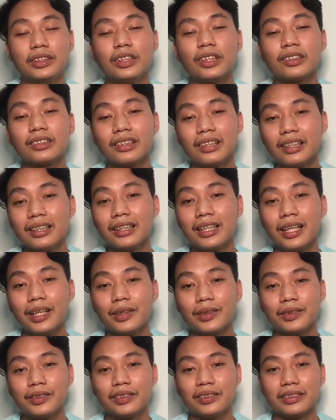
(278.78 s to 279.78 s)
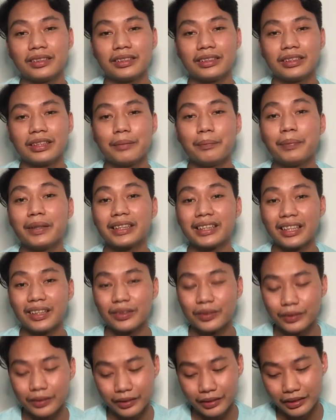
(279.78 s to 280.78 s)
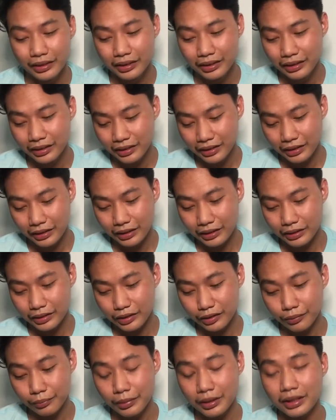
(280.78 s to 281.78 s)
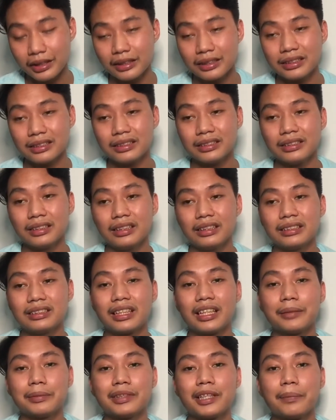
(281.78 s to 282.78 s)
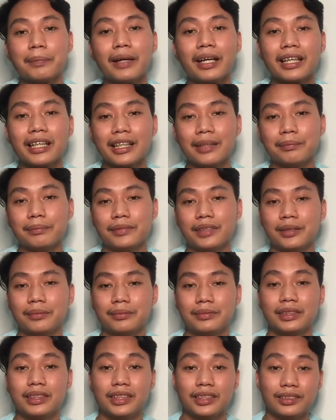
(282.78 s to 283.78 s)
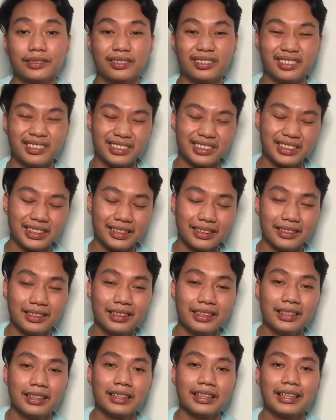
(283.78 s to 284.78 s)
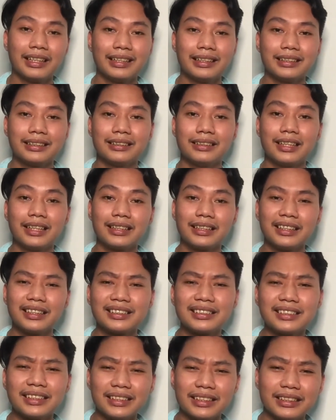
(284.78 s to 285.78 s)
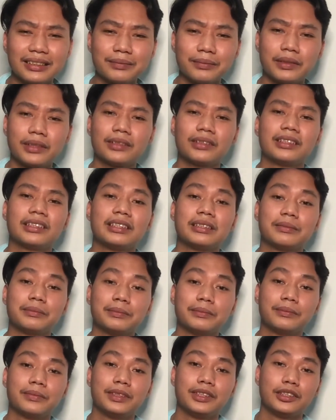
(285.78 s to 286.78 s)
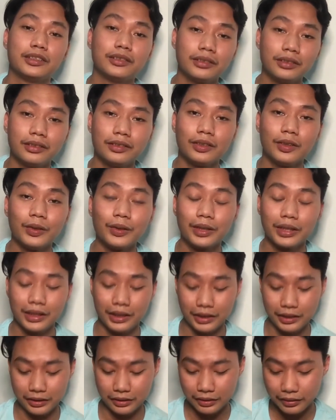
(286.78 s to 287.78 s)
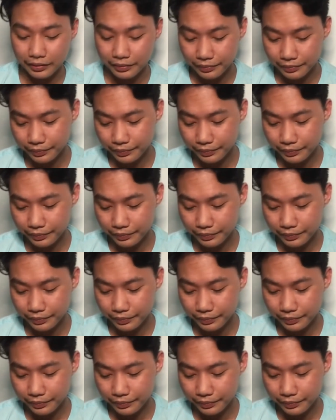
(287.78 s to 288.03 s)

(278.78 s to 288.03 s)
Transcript: iyak talaga ako ng patago. And sobrang sarap sa pakiramdam dito. Sa, kahit dati ang sakit pero ngayon medyo okay na.